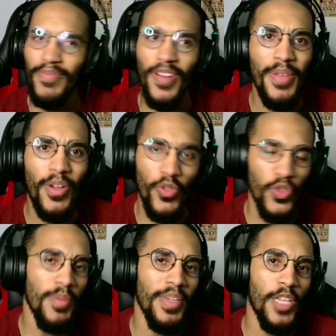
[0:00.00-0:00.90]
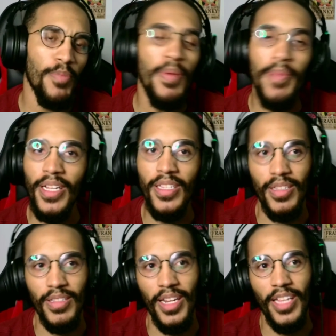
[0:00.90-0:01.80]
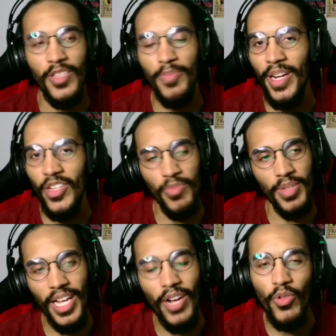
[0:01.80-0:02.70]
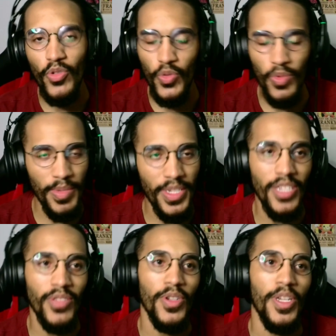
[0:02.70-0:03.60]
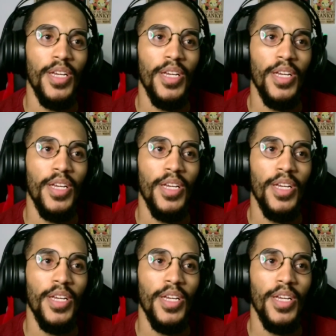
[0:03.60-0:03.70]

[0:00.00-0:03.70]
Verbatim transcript: Família, continue mandando, me mandem, tá ligado? de mandar, continue mandando.